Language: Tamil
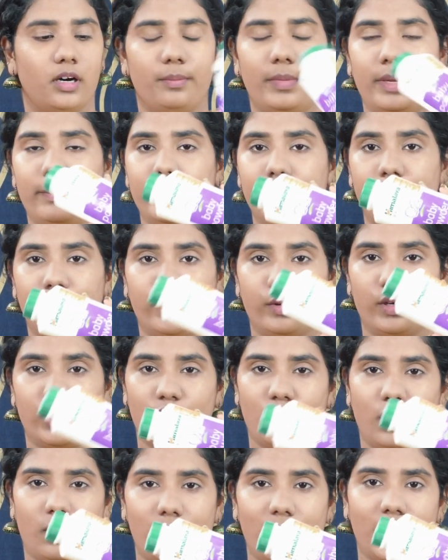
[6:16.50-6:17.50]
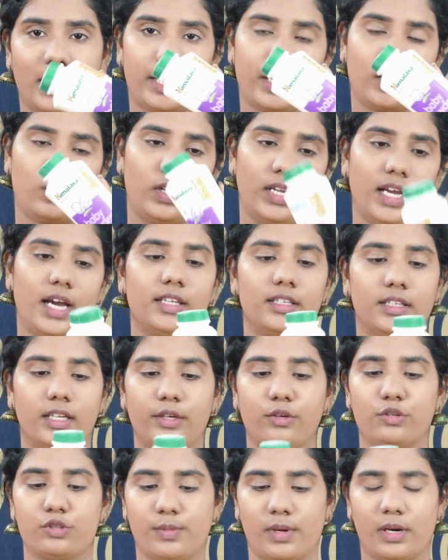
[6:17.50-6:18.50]
பேபி பவுடர் நார்மலாக கிடைக்கும் இல்லையா
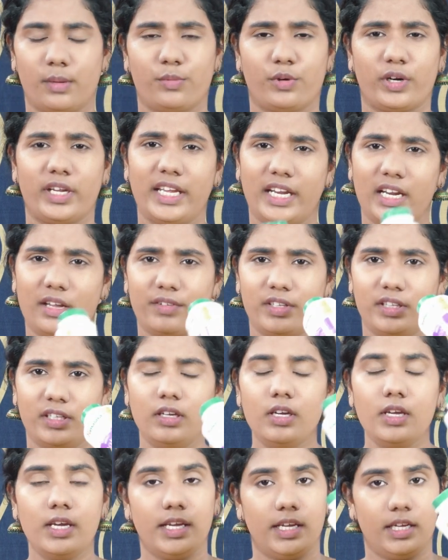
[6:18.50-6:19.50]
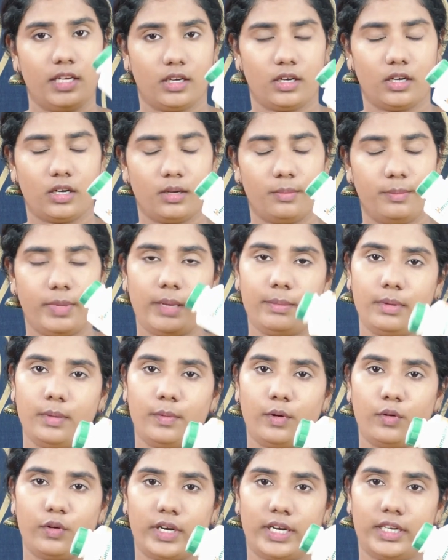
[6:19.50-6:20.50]
அதுதான் யூஸ் பண்ண போகிறேன் ஏன்னா வந்து பேபி
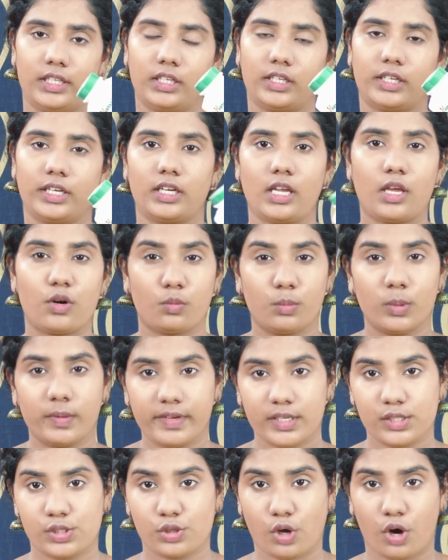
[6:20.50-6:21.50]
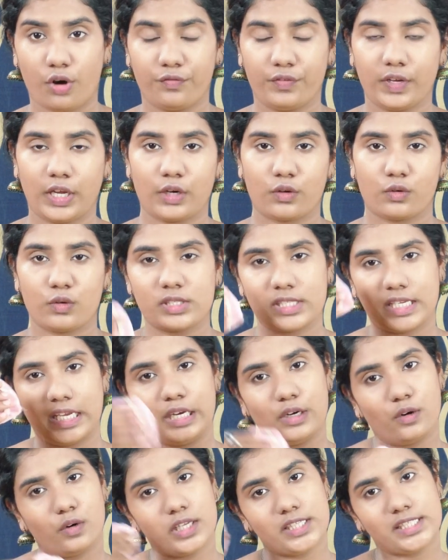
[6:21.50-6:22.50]
பவுடர் எடுத்துக்கிட்டிங்கன்னா ரொம்பவே சாஃப்டாக இருக்கும்
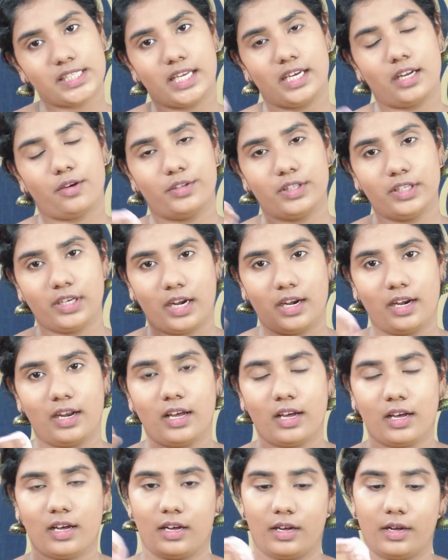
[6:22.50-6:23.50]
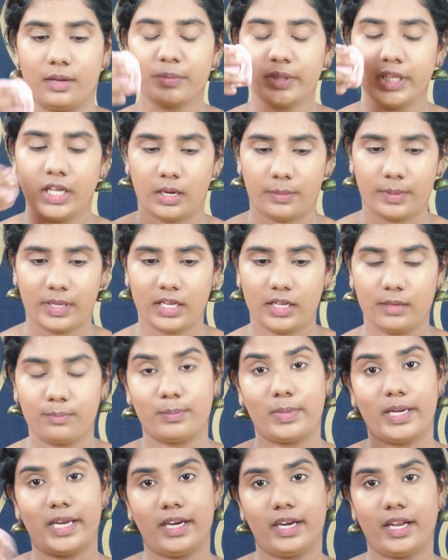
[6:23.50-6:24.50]
ஸ்கின்னோட ஸ்கின்னாக வந்து நல்லா அப்படியே
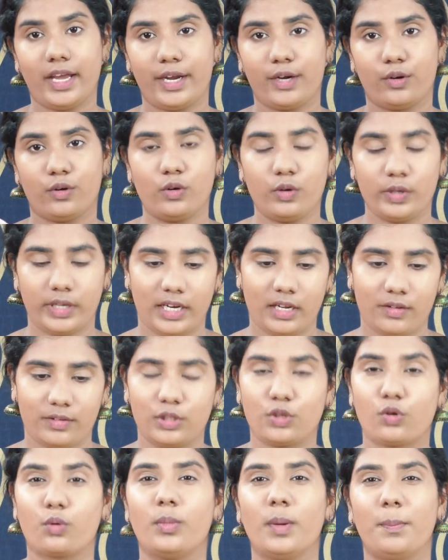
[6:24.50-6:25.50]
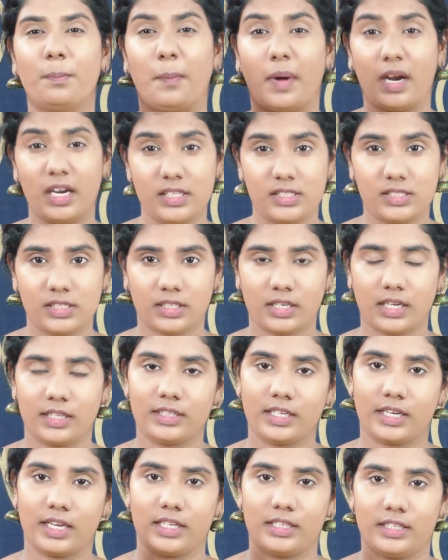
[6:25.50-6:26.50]
பிளெண்ட் ஆகிடும் ஏன்னா வந்து ரொம்ப
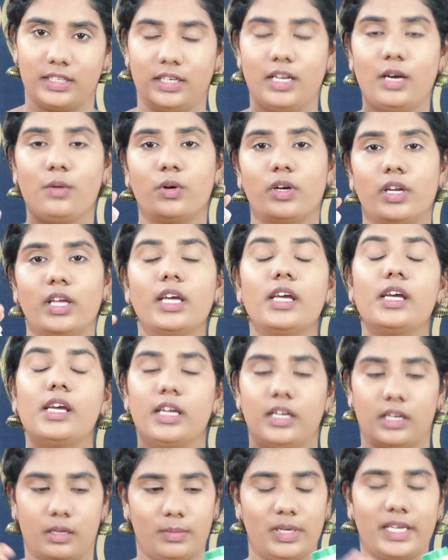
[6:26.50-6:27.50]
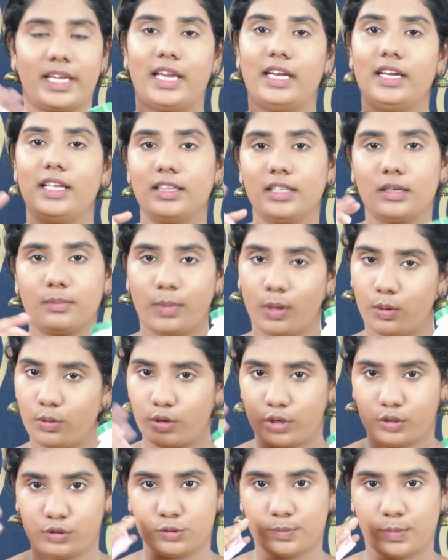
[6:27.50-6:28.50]
பளிச்சுன்னெலாம் தெரியாது என்ன ஒன்று நம்மளுக்கு என்னத்துக்கு
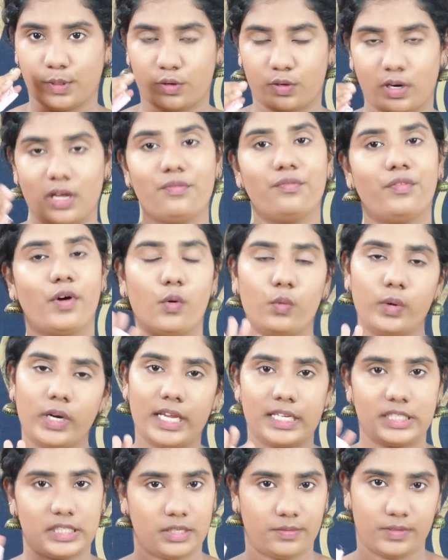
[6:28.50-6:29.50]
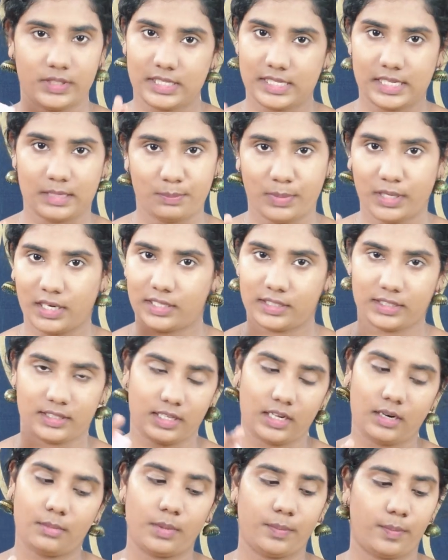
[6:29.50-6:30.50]
பவுடர் யூஸ் பண்ணுறோம்னா ஃபவுண்டேஷனை வந்து செட் பண்ணுறதுக்கு
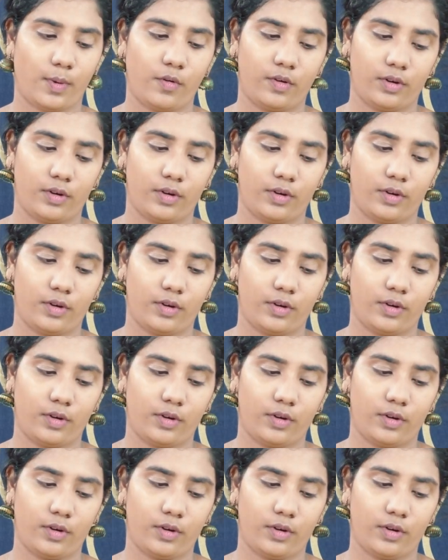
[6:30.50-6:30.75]
தான் நம்ம